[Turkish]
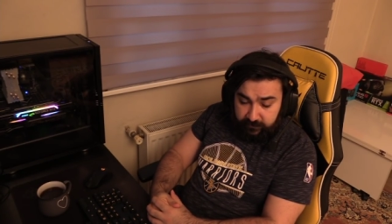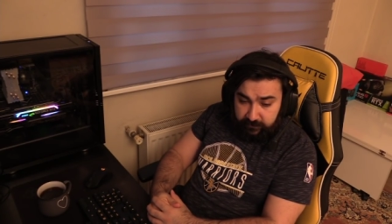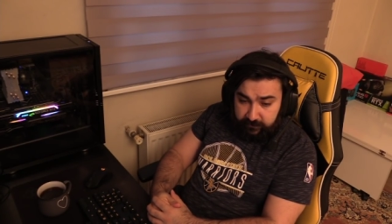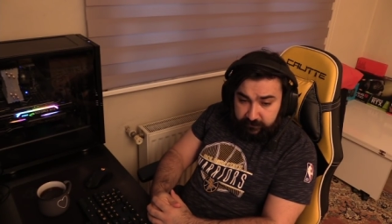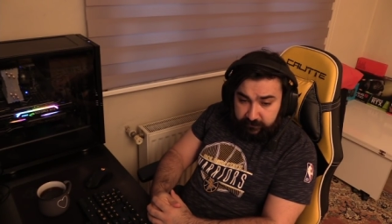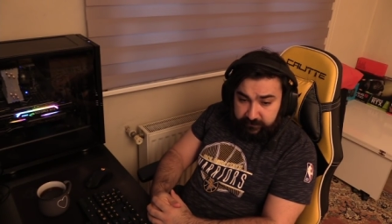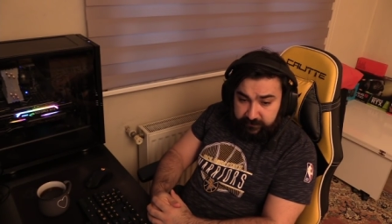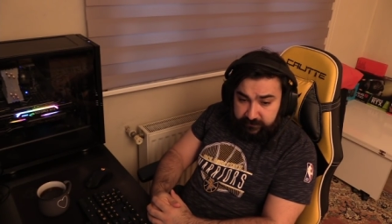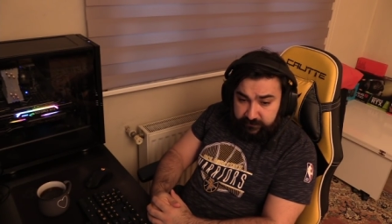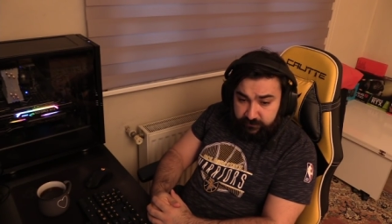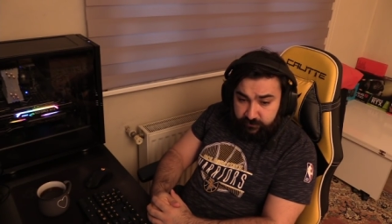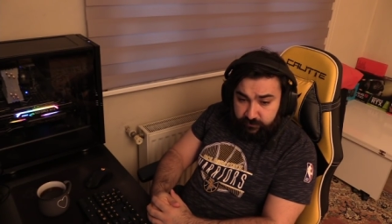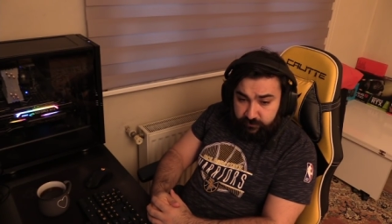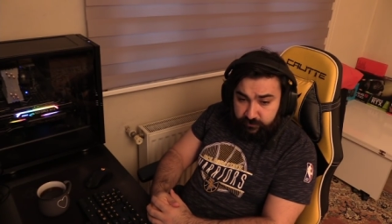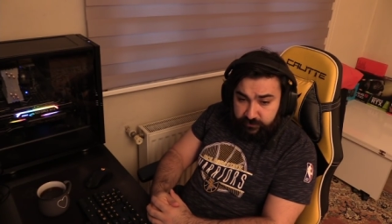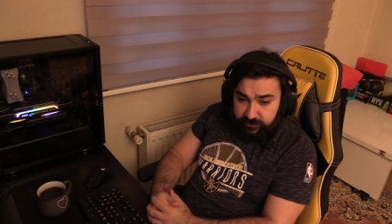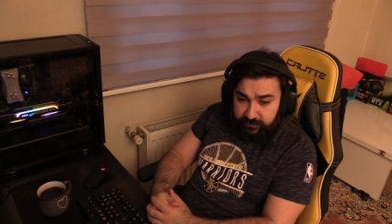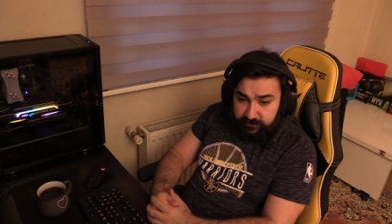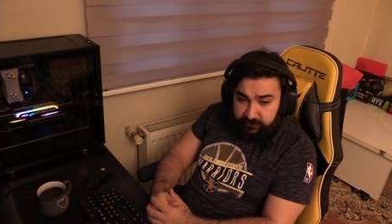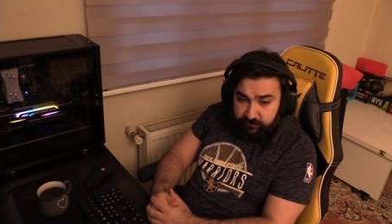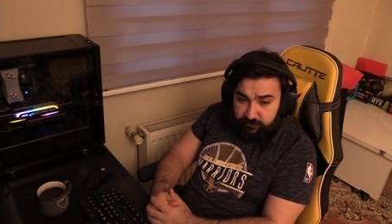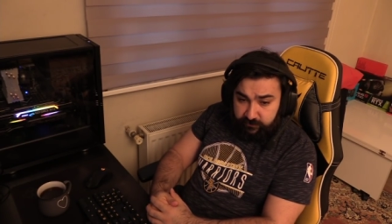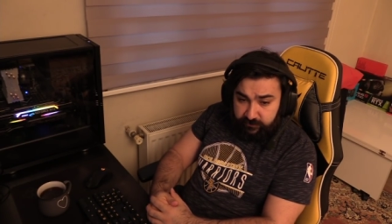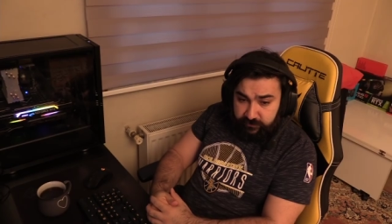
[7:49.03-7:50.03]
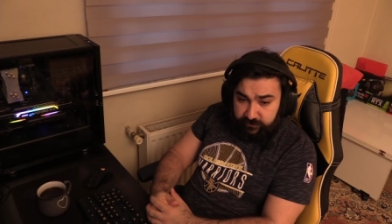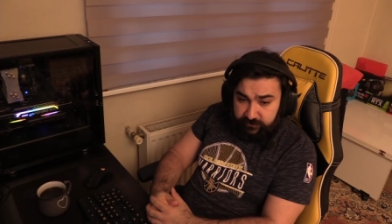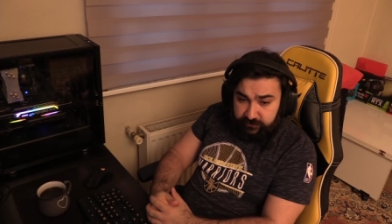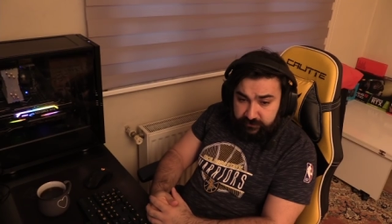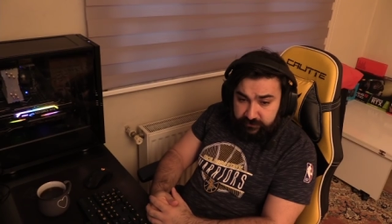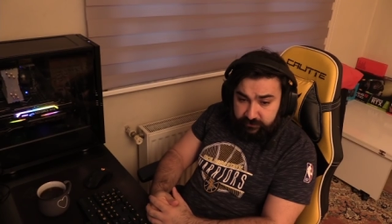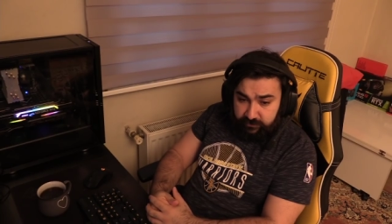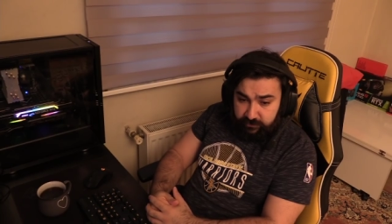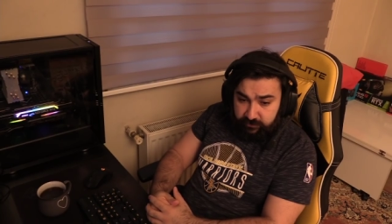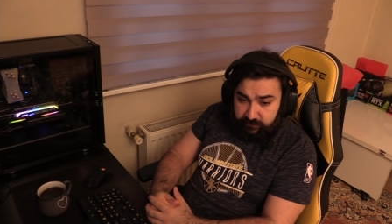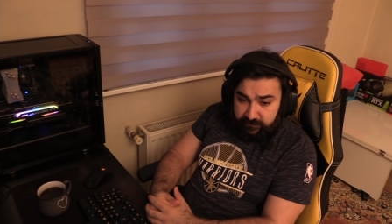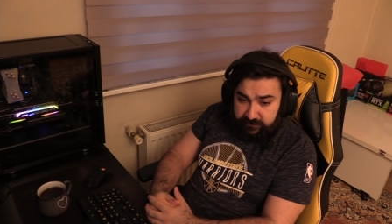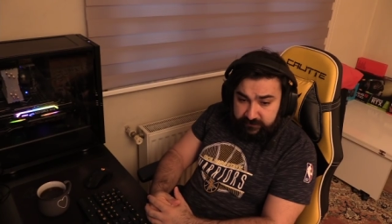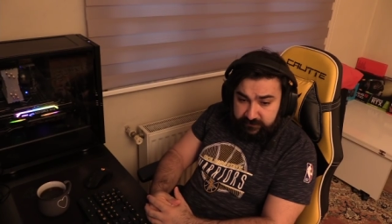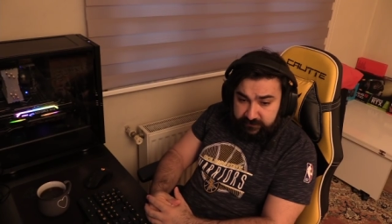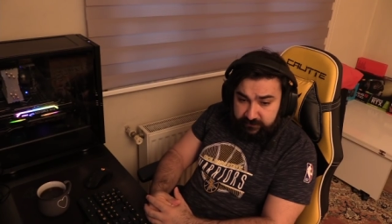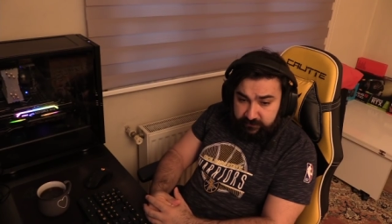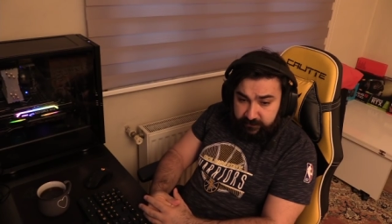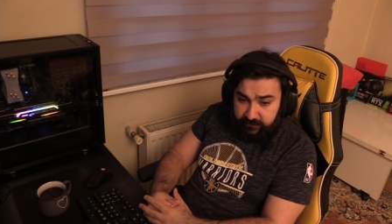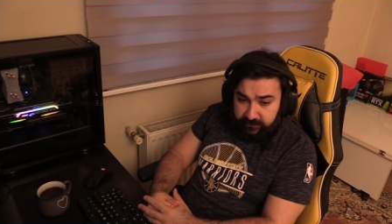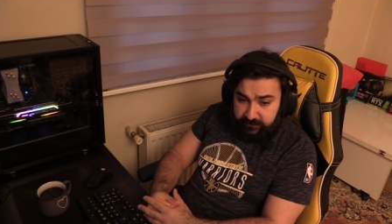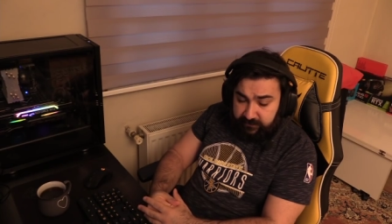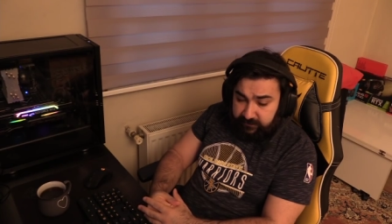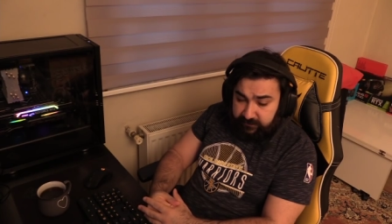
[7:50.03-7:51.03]
Yeni sunucularda UTC Krovaz ne
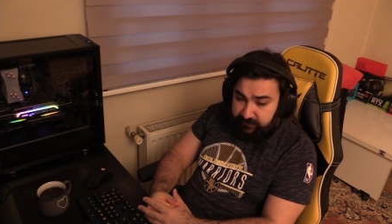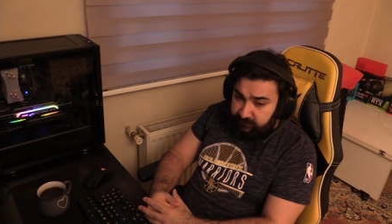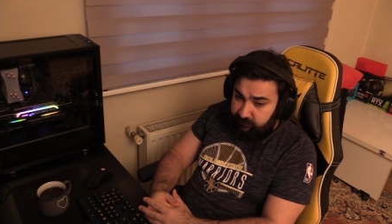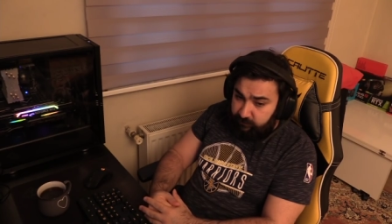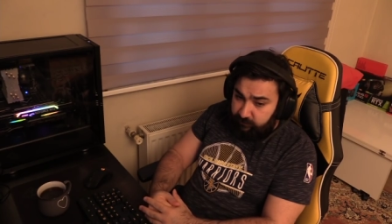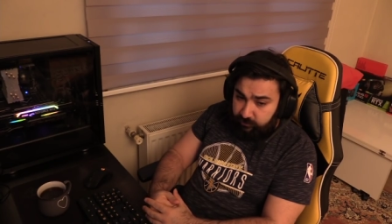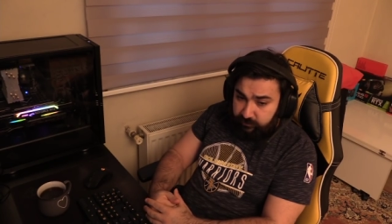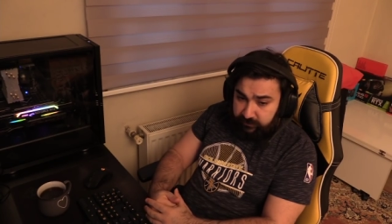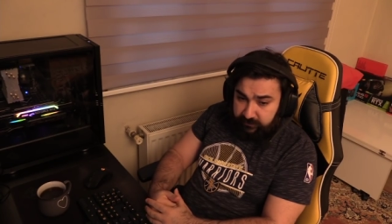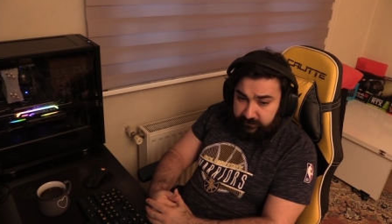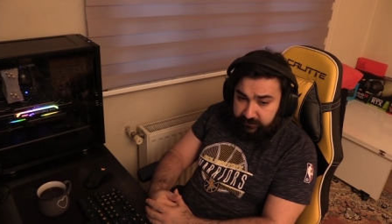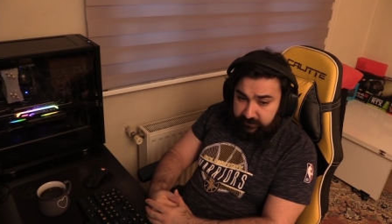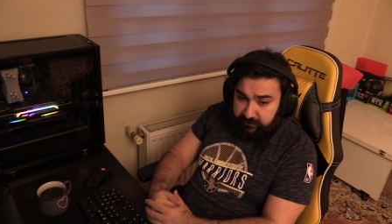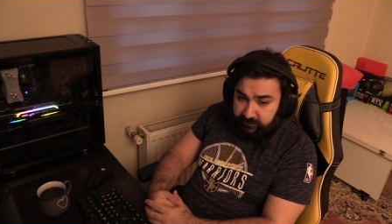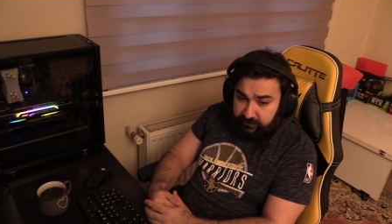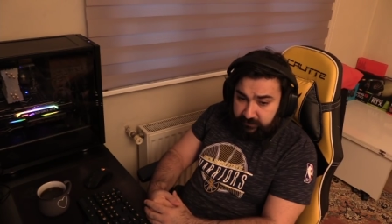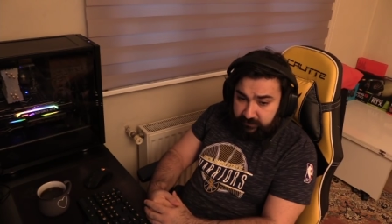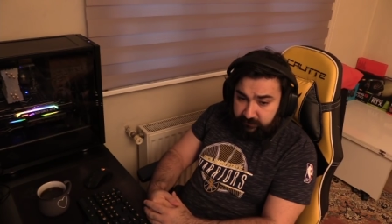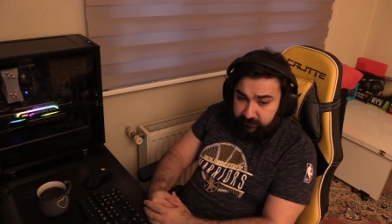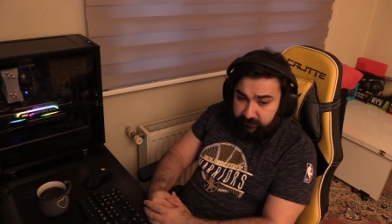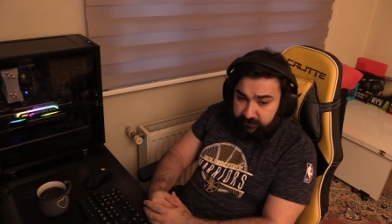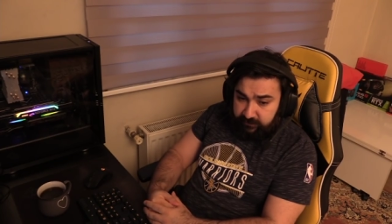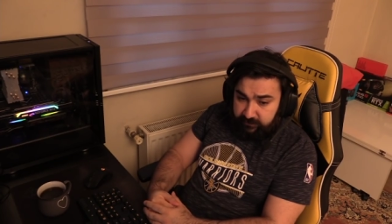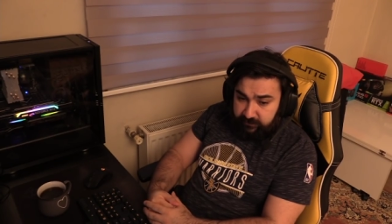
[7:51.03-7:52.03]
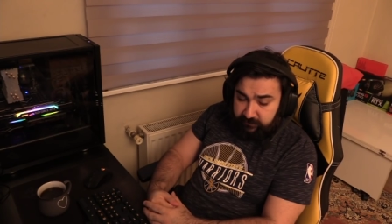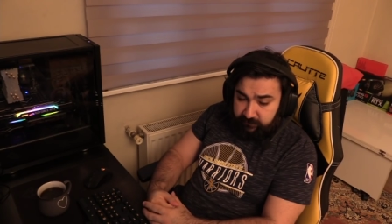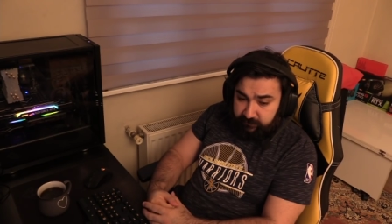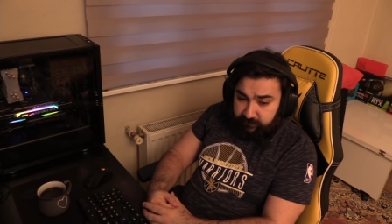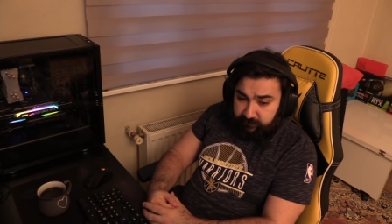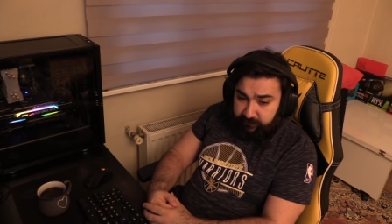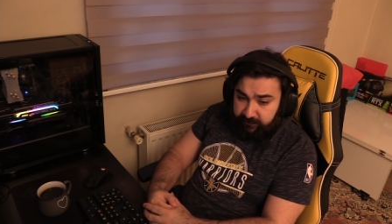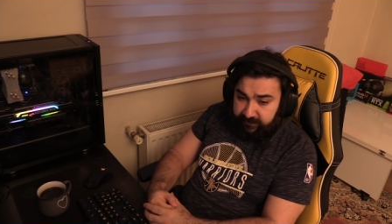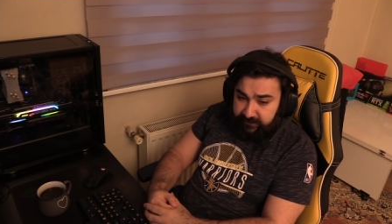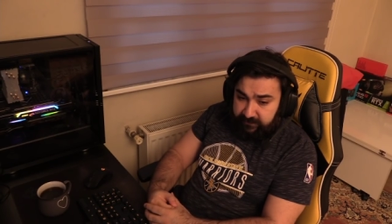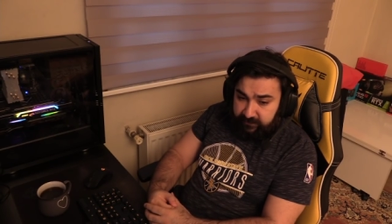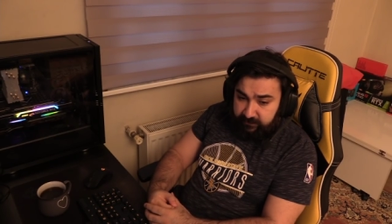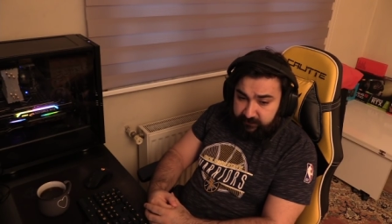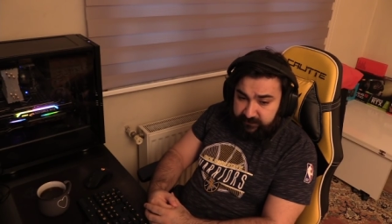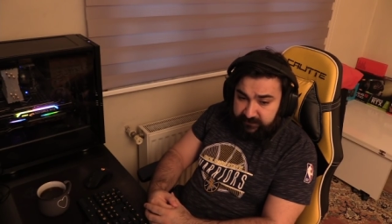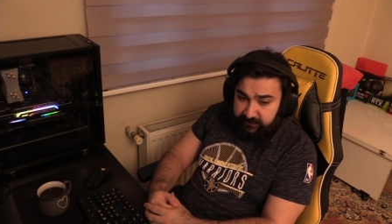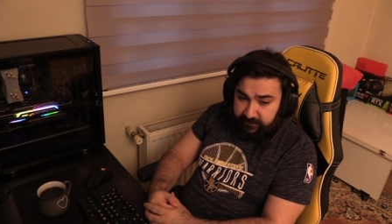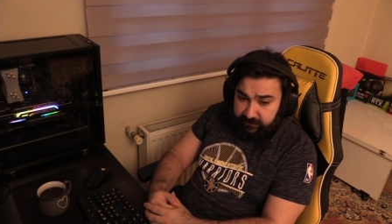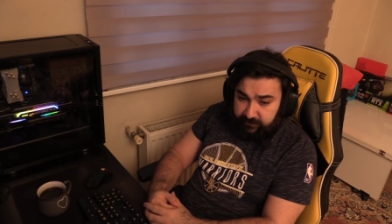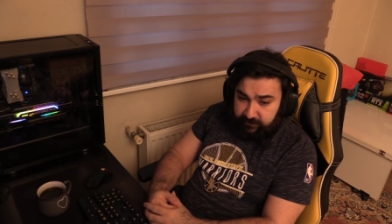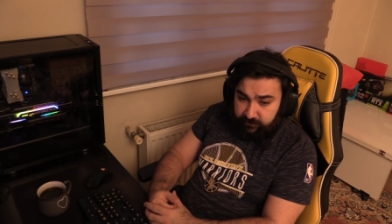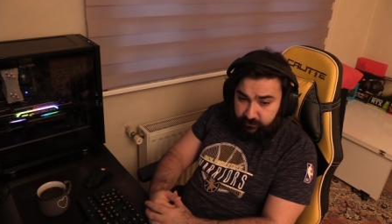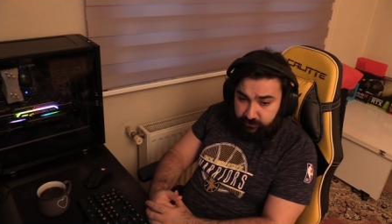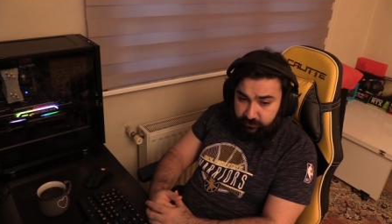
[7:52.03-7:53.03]
zaman gelecek? Bununla ilgili bir belirli bir
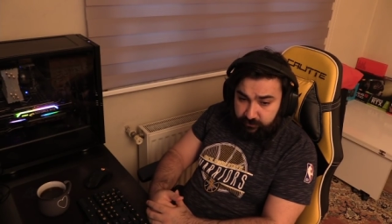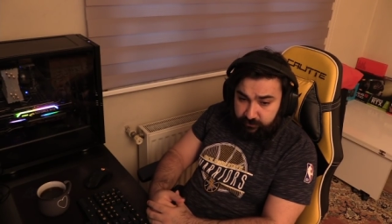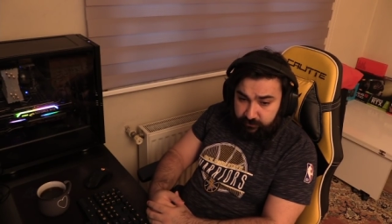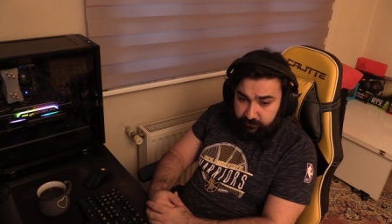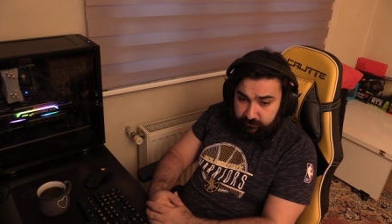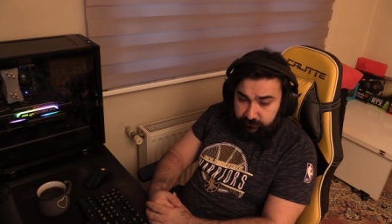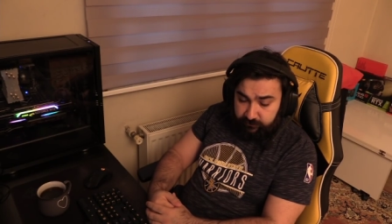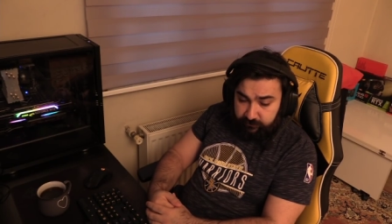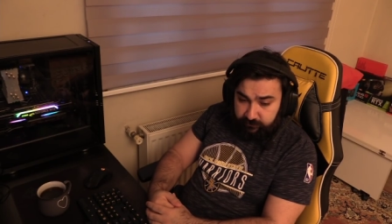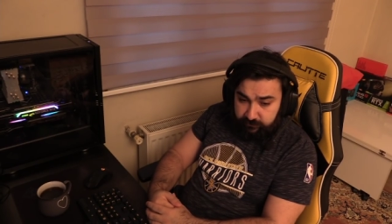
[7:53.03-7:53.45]
tarih yok.